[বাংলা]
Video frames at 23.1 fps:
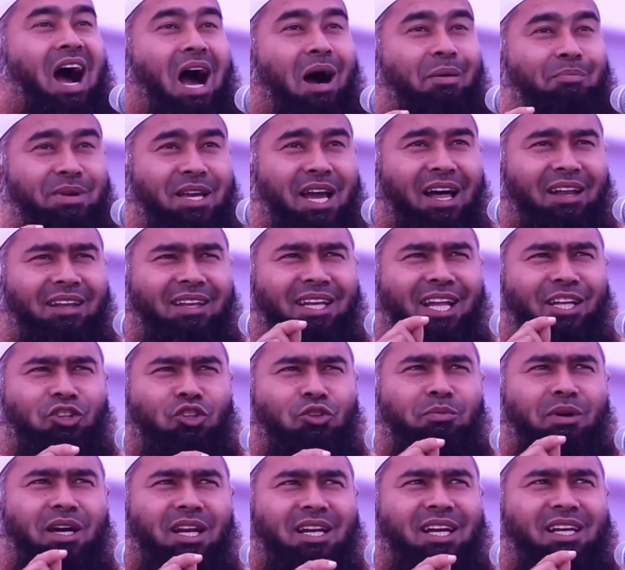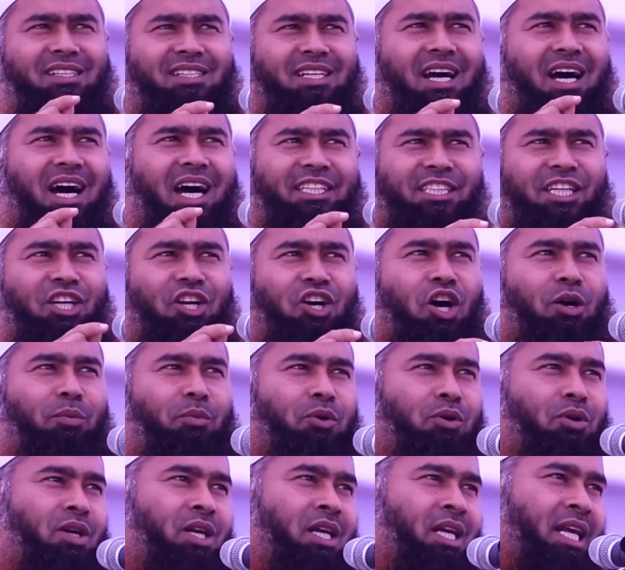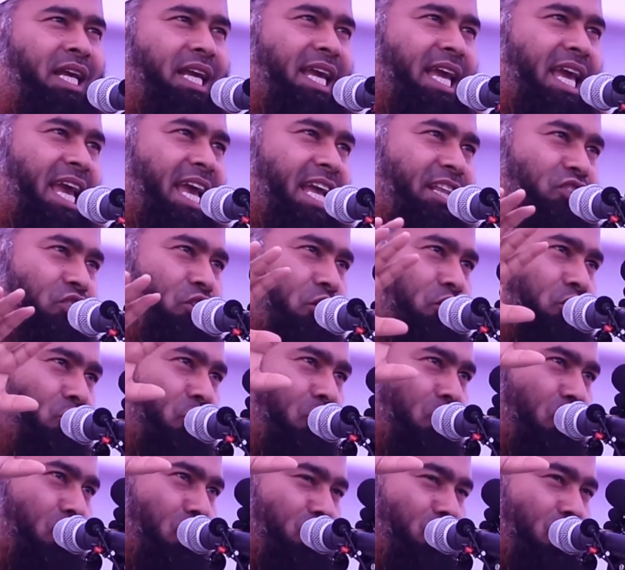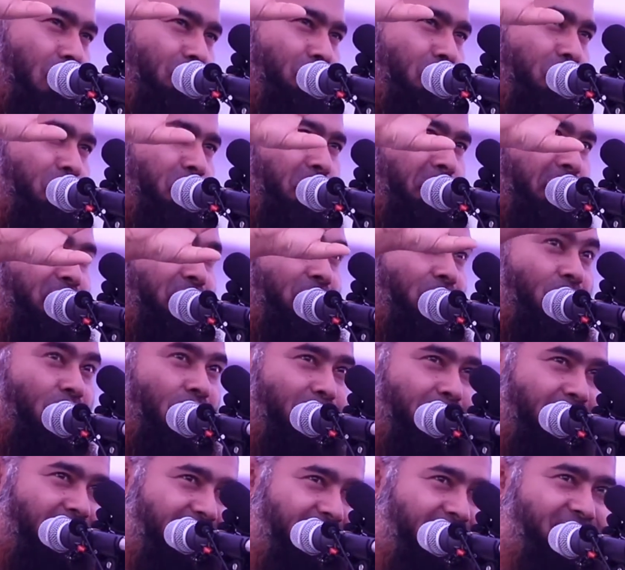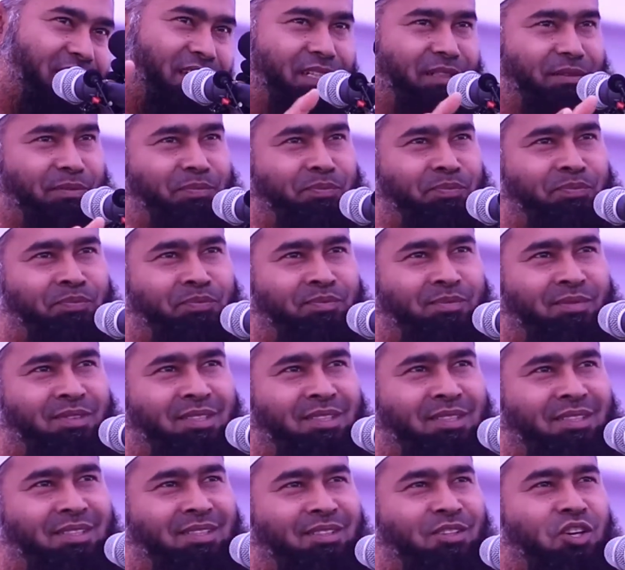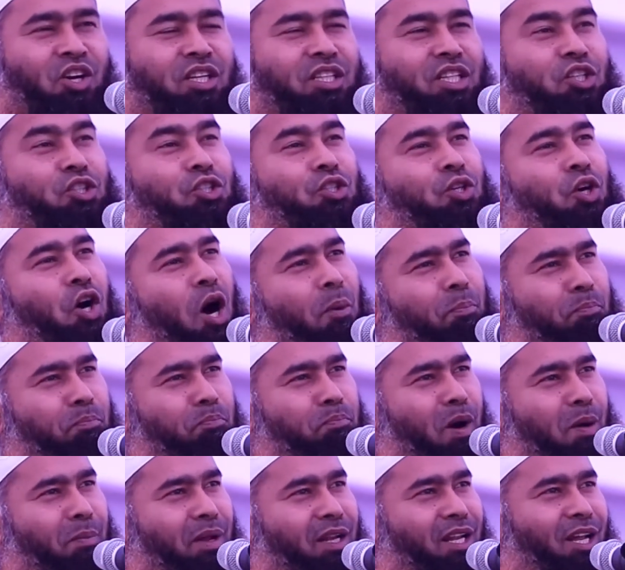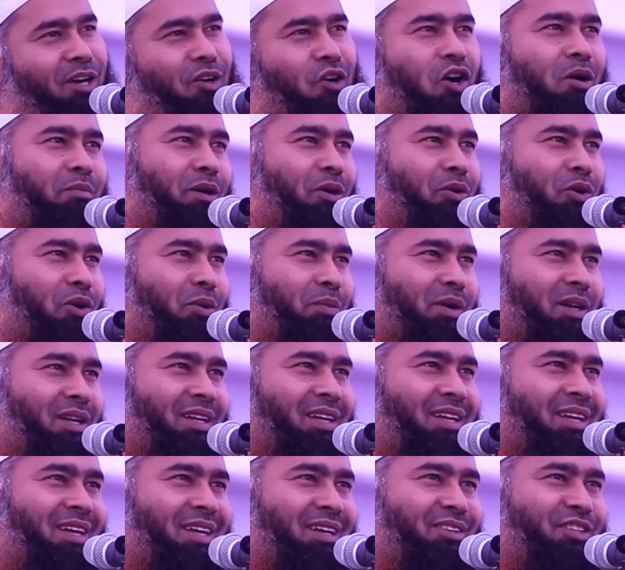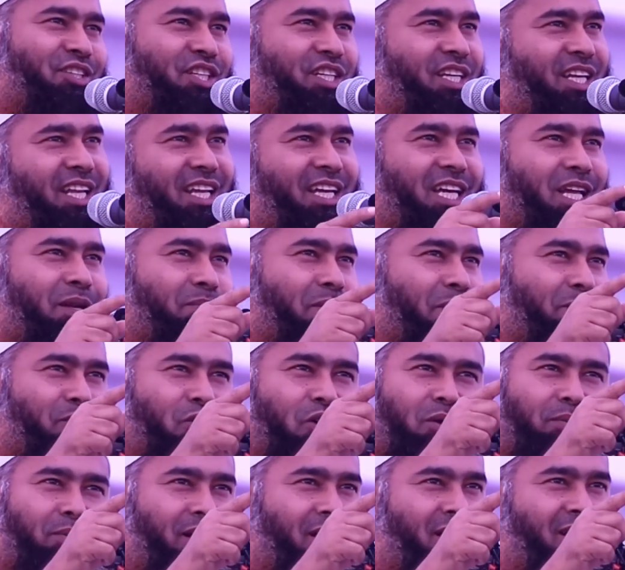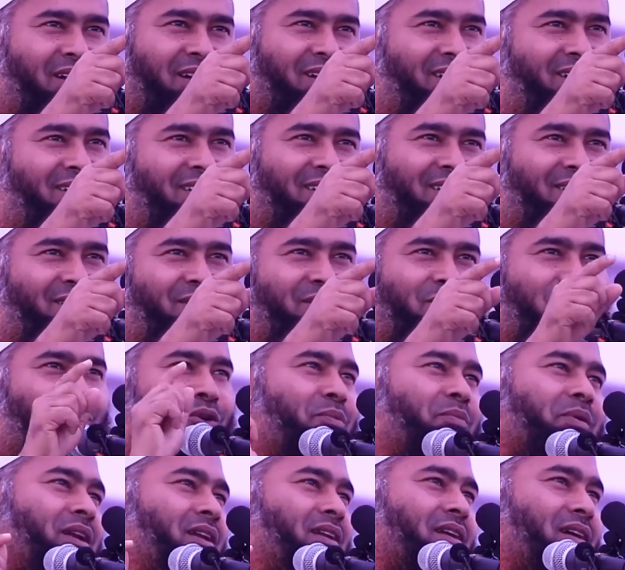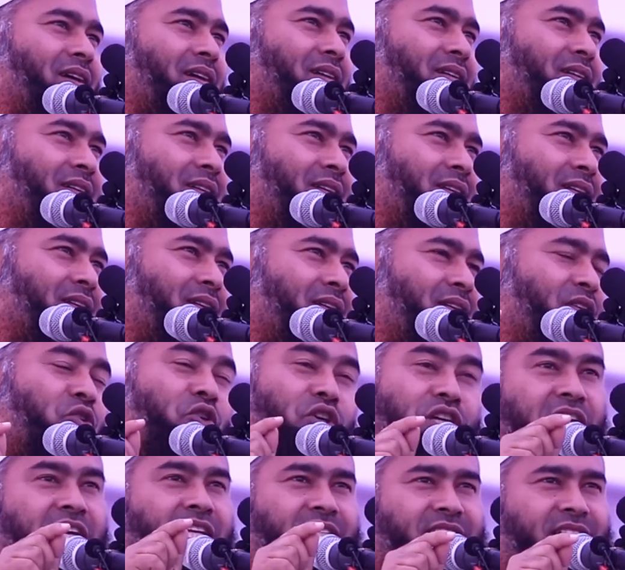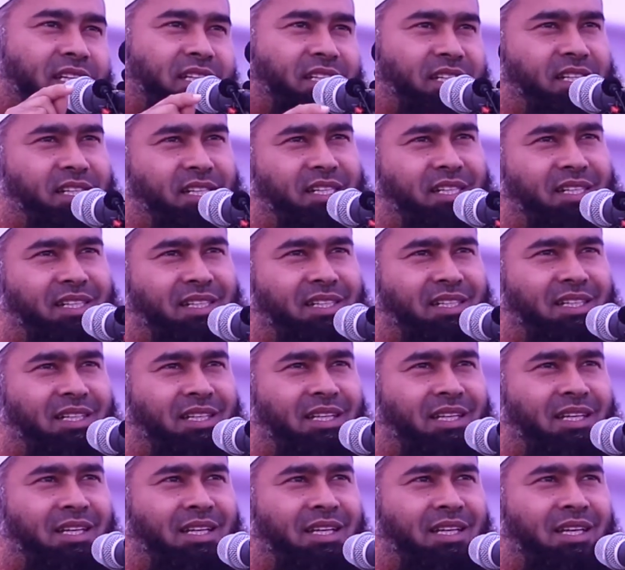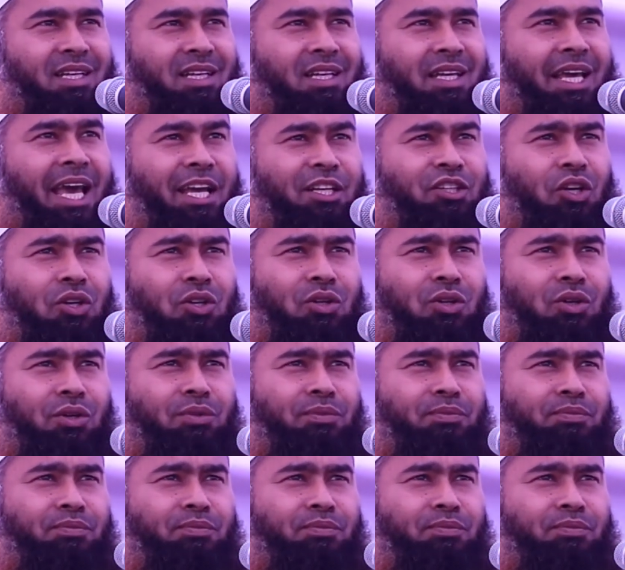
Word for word: আমি আল্লাহ তোমার কাছে হাজির হব এতটুকু সমপ্রমাণ ক্ষমা নেই অর্থাৎ সব পাপ আল্লাহ ক্ষমা করবেন শিরিকের পাপ ক্ষমা করবেন না কঠিন জিনিস এই জন্য